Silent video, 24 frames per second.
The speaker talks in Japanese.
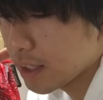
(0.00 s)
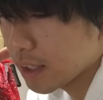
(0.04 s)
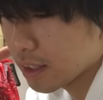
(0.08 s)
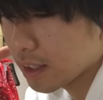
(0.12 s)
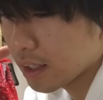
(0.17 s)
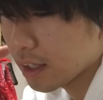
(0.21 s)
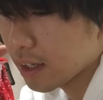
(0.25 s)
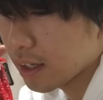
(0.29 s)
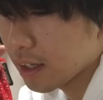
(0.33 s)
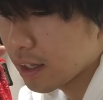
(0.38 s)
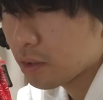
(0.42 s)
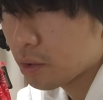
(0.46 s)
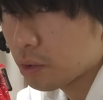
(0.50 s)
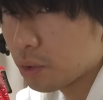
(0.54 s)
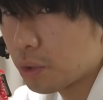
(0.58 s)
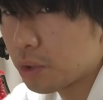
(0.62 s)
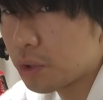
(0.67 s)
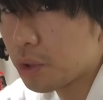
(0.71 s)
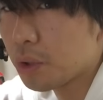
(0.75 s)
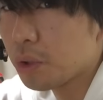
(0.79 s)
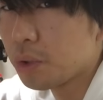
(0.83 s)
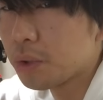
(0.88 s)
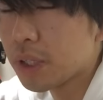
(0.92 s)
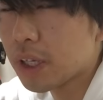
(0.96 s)
ててこの
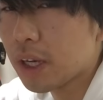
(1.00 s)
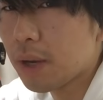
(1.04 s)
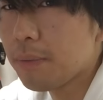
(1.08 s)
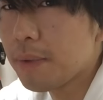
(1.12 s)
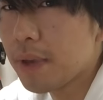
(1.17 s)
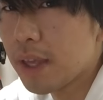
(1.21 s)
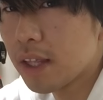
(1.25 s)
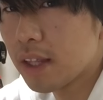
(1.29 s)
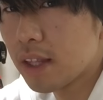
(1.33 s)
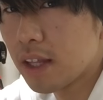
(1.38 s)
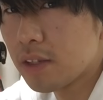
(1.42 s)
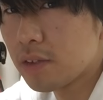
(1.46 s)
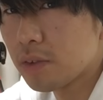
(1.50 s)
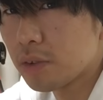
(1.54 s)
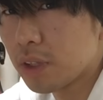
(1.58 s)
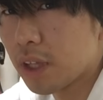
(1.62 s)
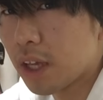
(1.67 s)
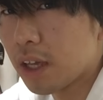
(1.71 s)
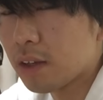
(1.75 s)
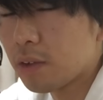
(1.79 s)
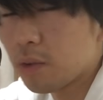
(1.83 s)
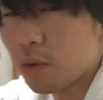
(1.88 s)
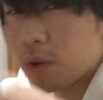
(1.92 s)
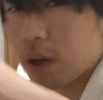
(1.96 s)
両腕が見えてない状
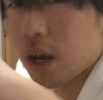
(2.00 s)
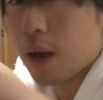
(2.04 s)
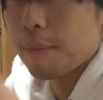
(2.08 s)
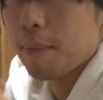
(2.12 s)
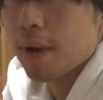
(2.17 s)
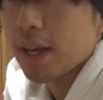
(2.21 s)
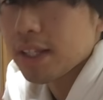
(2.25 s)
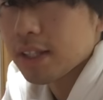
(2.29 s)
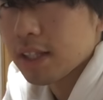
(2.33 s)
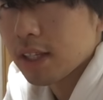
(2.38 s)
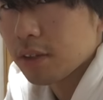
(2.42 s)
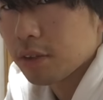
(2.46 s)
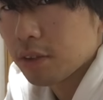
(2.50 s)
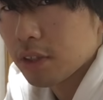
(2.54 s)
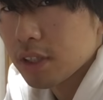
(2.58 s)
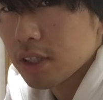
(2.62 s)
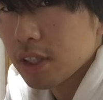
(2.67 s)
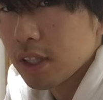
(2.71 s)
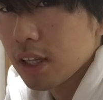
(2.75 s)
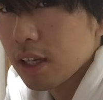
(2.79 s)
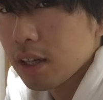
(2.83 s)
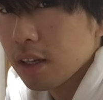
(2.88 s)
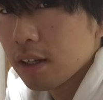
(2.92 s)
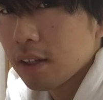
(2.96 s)
態こう構えてたりとかし
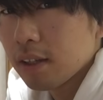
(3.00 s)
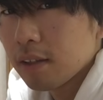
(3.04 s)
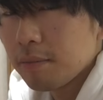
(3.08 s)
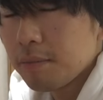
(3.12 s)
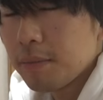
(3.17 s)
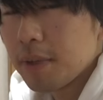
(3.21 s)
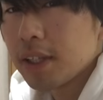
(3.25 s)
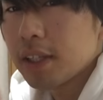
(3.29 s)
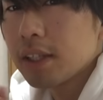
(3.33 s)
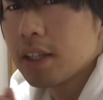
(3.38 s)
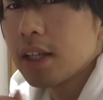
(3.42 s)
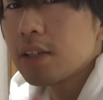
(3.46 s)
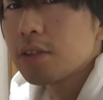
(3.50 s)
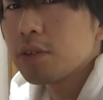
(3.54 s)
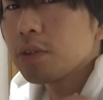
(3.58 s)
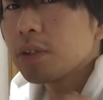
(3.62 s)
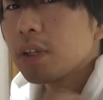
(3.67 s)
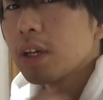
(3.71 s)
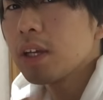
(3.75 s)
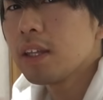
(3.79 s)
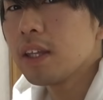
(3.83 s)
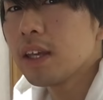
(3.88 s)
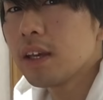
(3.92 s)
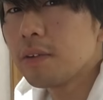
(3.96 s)
てね見えてない状
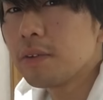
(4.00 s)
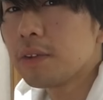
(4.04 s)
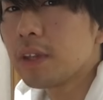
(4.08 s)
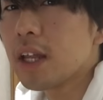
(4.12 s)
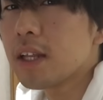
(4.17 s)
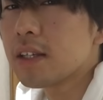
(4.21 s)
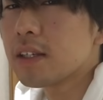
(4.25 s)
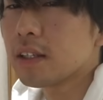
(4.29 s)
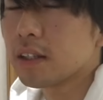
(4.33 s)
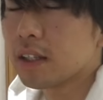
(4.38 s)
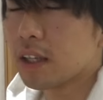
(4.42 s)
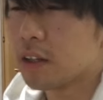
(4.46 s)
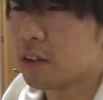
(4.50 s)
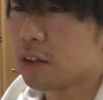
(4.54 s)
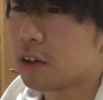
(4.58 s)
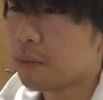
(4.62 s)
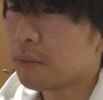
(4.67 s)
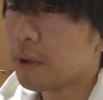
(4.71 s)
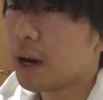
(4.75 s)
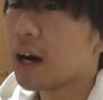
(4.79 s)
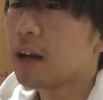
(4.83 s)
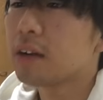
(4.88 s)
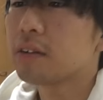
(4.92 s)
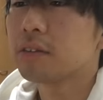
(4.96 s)
態で打たれちゃったりとか
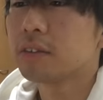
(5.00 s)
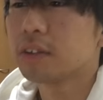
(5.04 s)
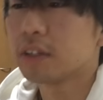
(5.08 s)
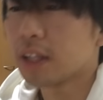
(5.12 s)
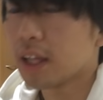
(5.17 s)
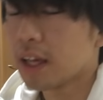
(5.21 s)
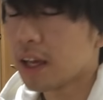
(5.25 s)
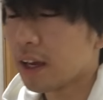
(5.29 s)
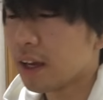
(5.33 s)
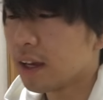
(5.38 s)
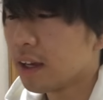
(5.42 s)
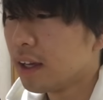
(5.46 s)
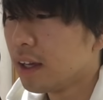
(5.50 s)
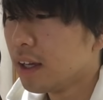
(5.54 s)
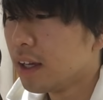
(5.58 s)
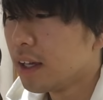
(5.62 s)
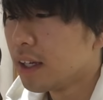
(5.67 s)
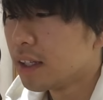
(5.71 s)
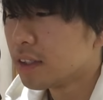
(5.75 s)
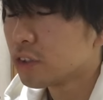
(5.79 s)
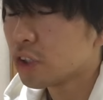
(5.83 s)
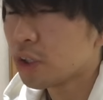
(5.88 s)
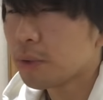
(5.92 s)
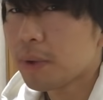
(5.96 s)
もあるんで
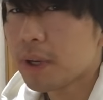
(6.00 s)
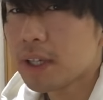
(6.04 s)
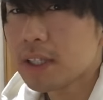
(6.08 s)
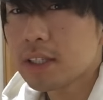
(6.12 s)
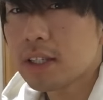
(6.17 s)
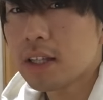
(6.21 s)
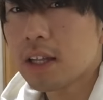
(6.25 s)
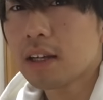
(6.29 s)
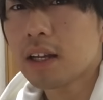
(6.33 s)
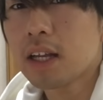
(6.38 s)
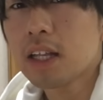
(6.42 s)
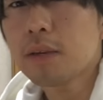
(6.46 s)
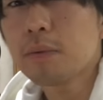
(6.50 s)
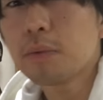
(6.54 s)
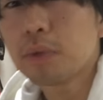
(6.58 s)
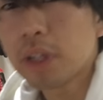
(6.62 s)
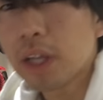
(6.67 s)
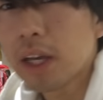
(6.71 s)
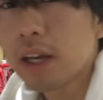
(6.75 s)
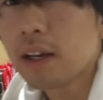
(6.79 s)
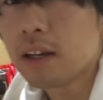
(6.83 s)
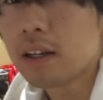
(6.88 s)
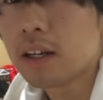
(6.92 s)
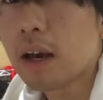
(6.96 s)
そういう場合背中にも
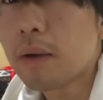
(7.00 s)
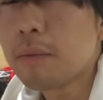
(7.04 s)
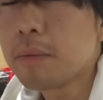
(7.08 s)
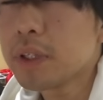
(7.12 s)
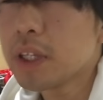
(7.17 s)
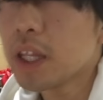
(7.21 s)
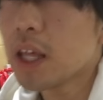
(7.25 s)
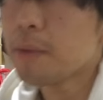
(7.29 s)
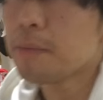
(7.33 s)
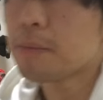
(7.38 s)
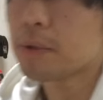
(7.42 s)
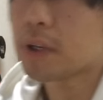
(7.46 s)
ねガムテー